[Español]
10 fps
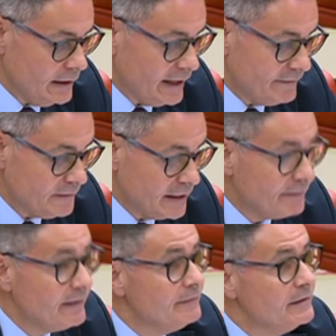la
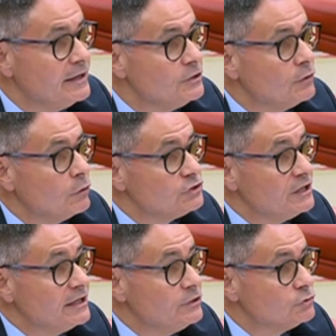entrega de dinerito a los
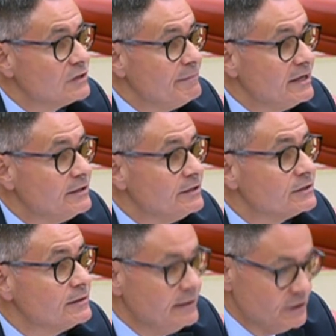chiringuitos de
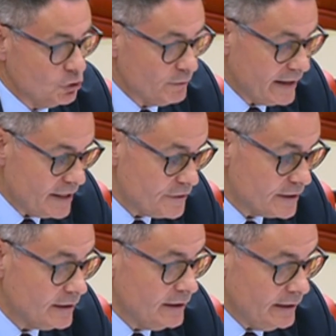amiguetes. Y se lo voy a
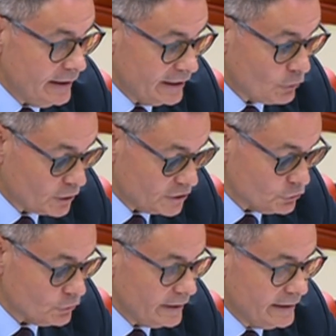decir en
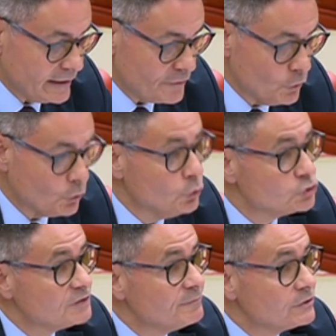concreto en relación con
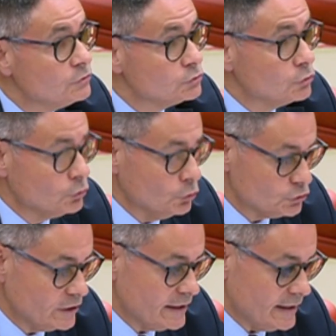dos aspectos o con
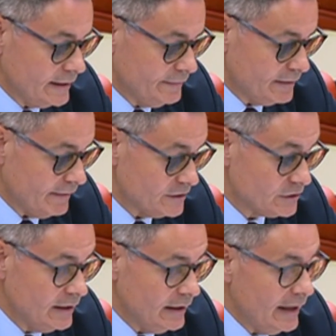dos eh,
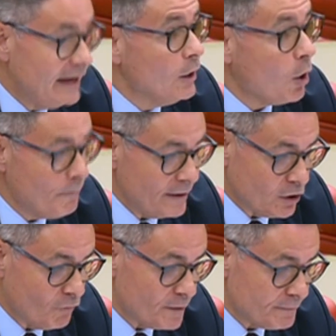entidades. El Open
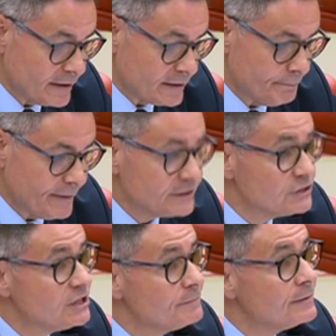Government
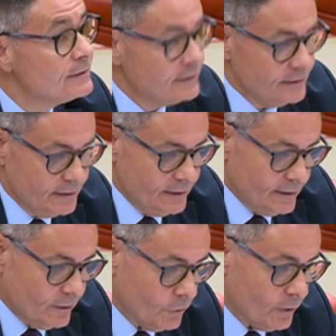Partnership,
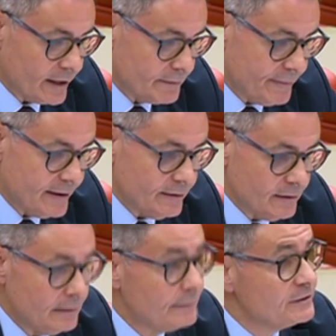o
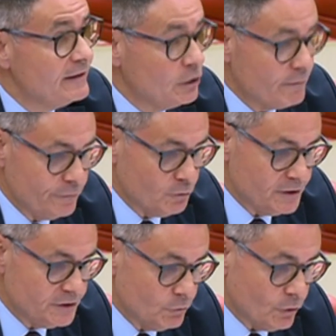GP, la partida
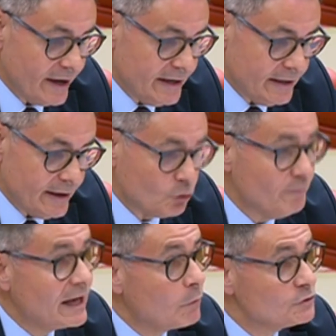921N,
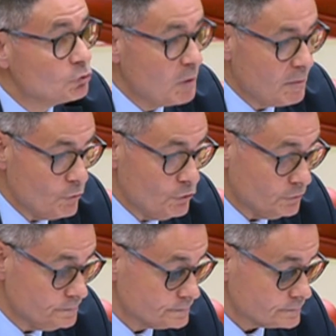económica 491,